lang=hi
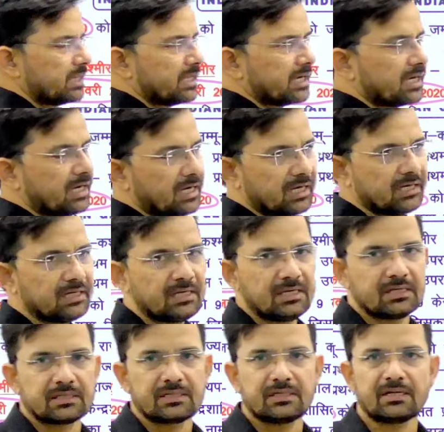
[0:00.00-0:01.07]
देखा
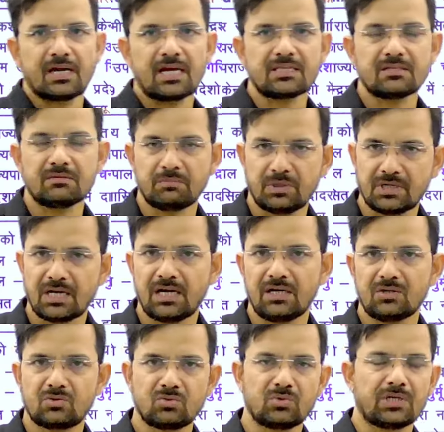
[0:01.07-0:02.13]
कि राज्य बना
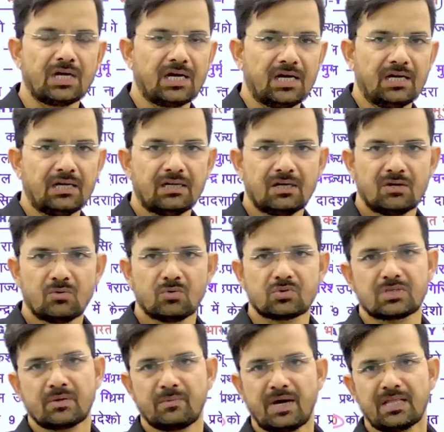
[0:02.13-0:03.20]
टूटा
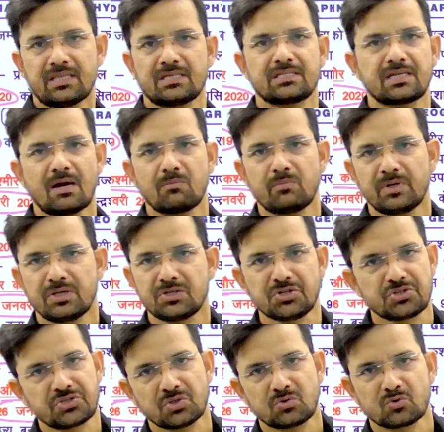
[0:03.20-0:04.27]
उसके बाद एग्जाम में
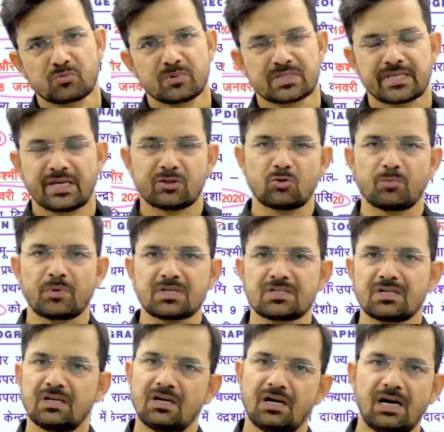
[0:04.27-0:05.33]
निश्चित उसमें से एक दो
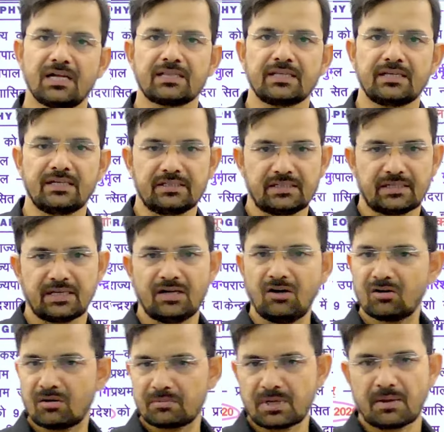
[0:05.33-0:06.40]
प्रश्न आते हैं ठीक है
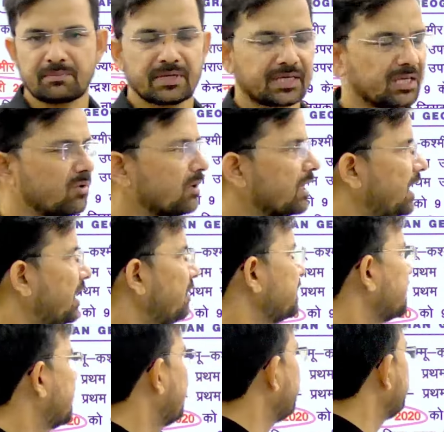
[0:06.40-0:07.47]
और अभी आप देखे होंगे आया भी था